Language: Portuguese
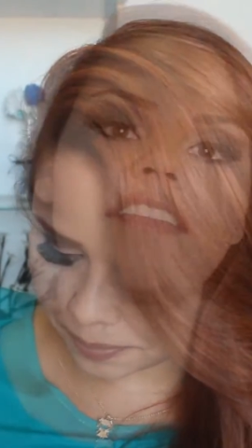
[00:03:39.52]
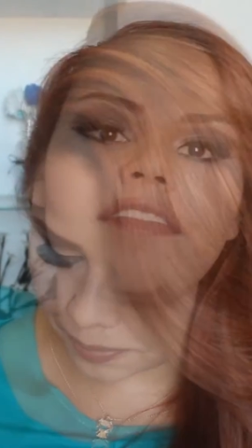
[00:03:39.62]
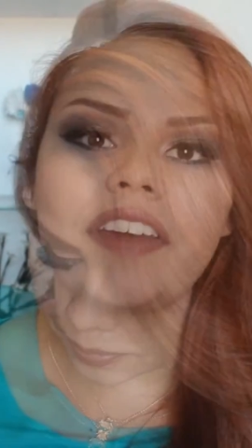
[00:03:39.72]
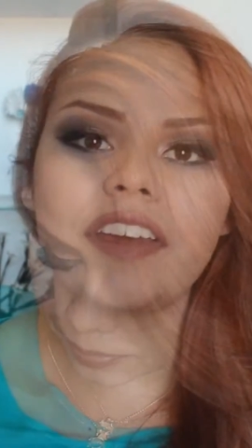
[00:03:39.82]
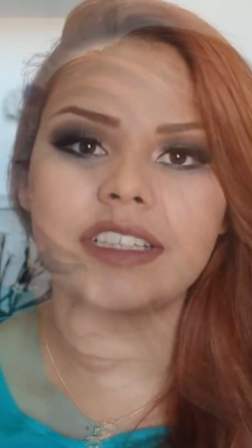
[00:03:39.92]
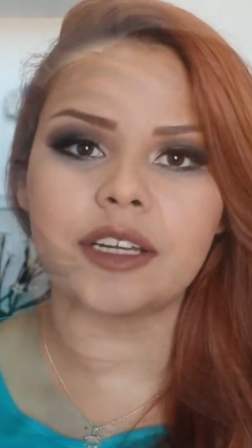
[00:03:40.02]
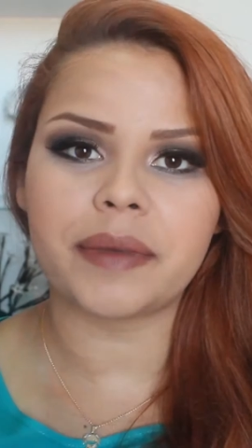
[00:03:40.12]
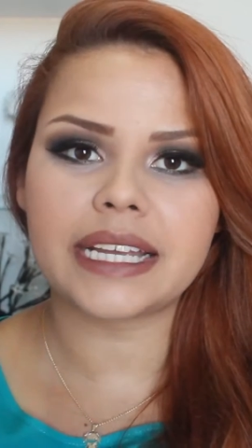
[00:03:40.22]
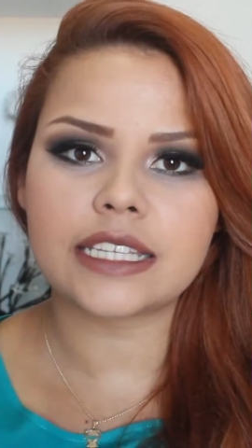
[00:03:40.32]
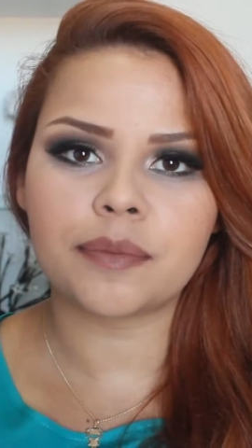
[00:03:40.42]
Veio
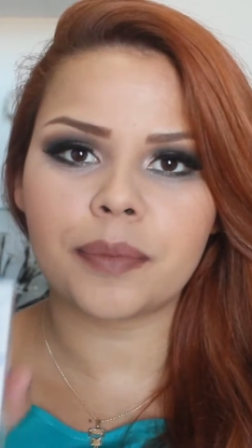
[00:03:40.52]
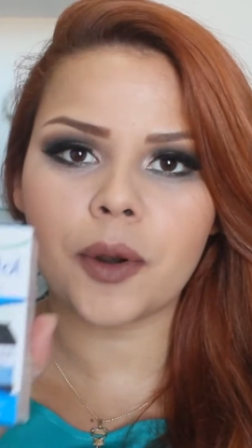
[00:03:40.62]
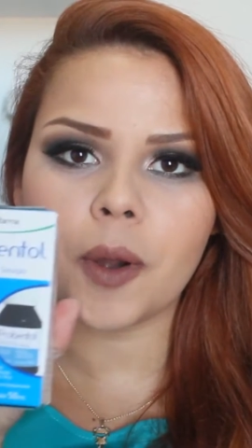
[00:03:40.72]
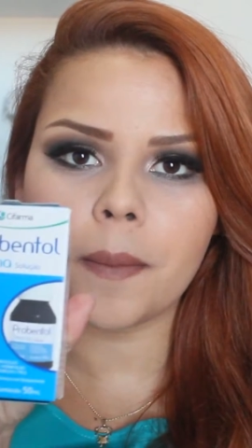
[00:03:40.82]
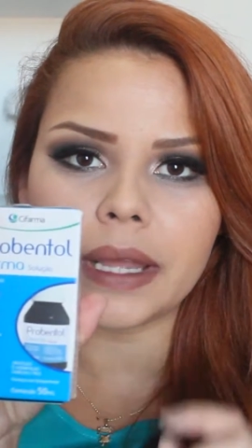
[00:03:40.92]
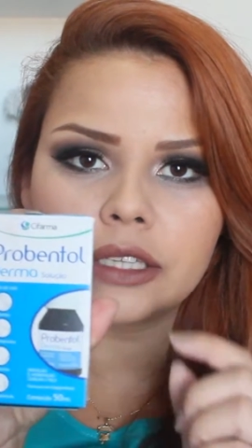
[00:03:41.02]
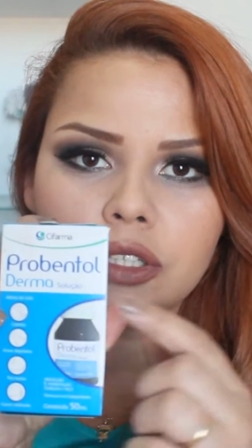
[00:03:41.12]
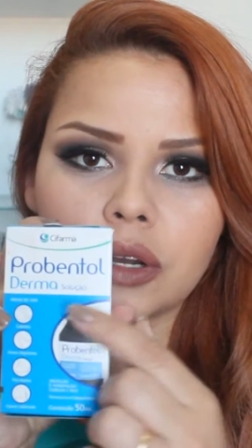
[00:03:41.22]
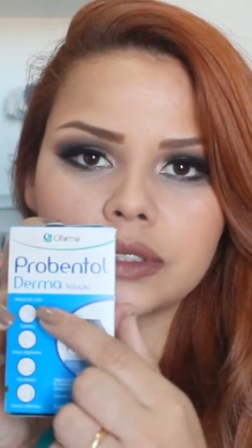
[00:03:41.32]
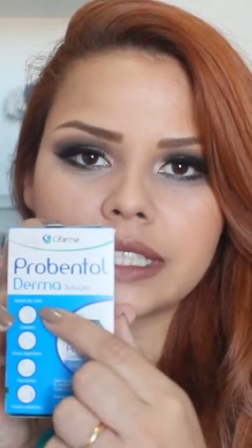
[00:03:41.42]
também esse Pro
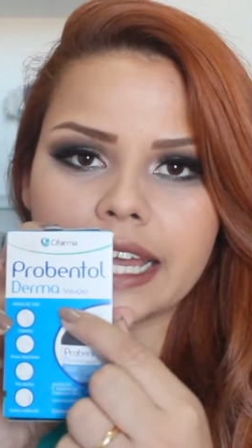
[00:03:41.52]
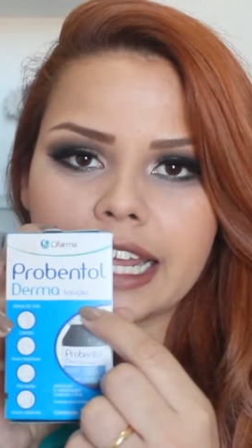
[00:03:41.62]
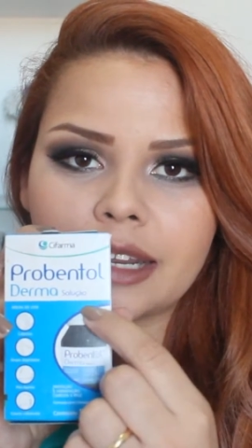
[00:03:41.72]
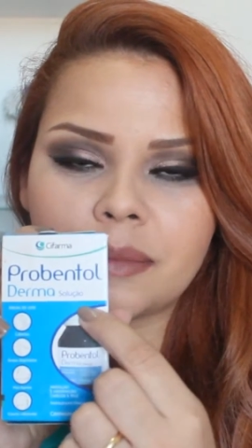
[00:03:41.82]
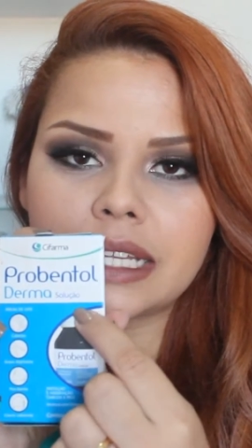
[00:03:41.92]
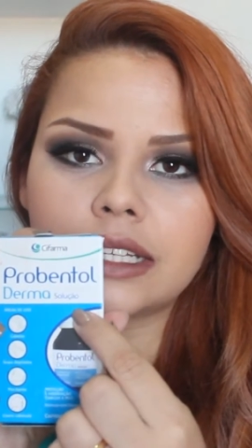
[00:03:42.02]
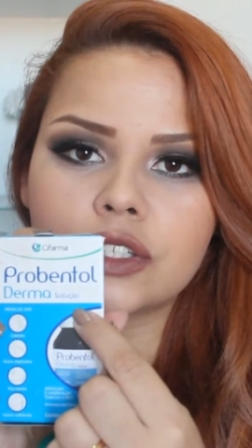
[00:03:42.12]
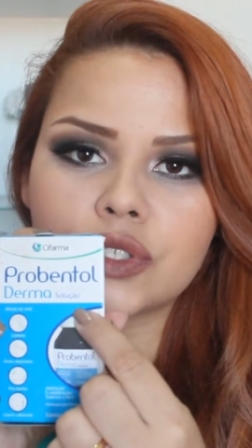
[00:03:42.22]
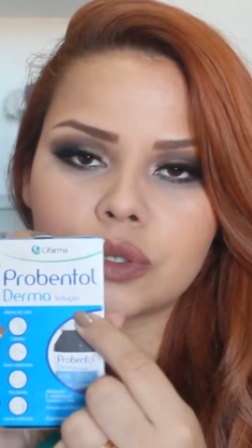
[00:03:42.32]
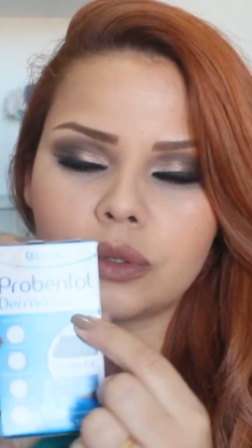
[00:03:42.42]
Bentol Derma
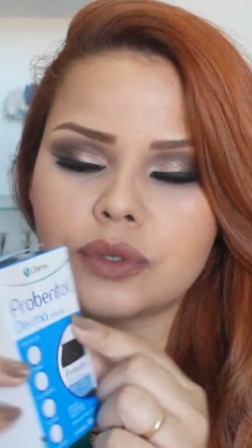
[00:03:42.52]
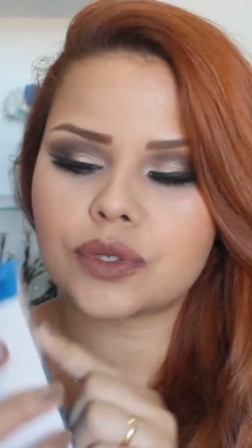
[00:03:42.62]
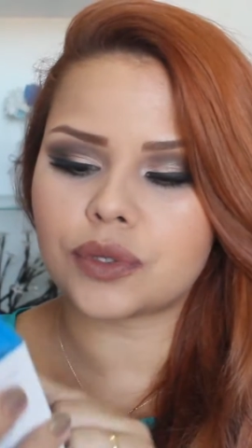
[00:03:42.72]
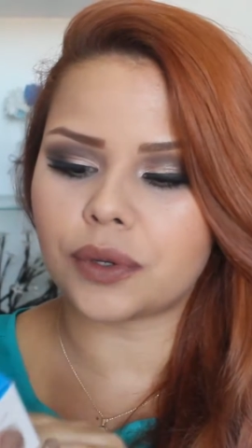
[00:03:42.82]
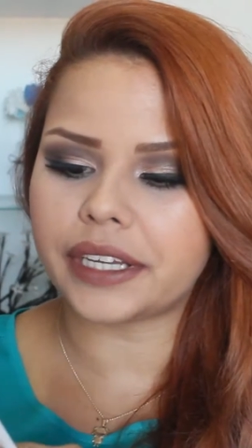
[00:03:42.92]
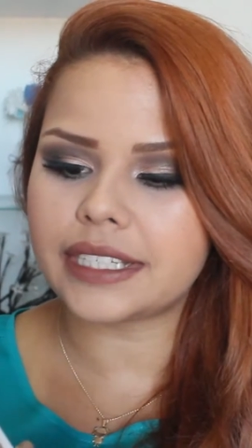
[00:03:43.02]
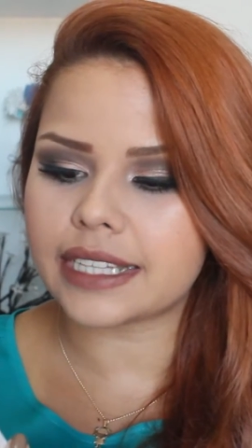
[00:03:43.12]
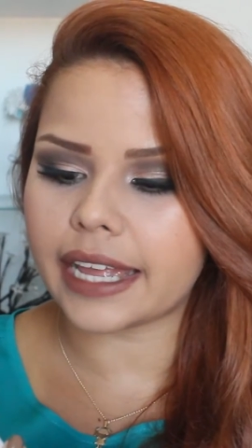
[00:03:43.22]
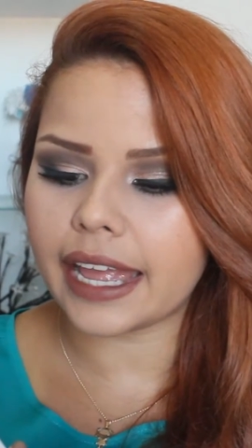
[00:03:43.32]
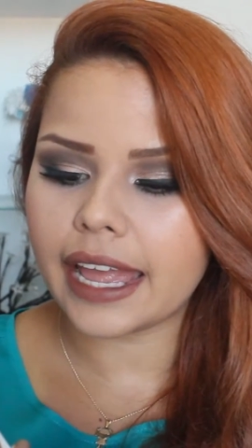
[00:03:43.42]

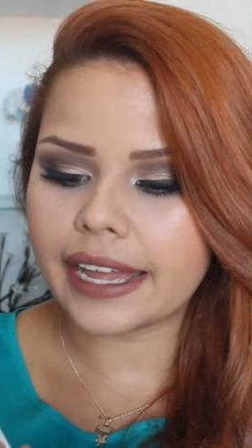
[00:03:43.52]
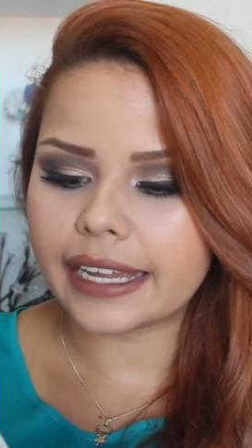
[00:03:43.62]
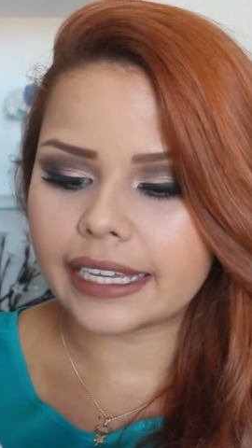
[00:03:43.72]
Soluções, né?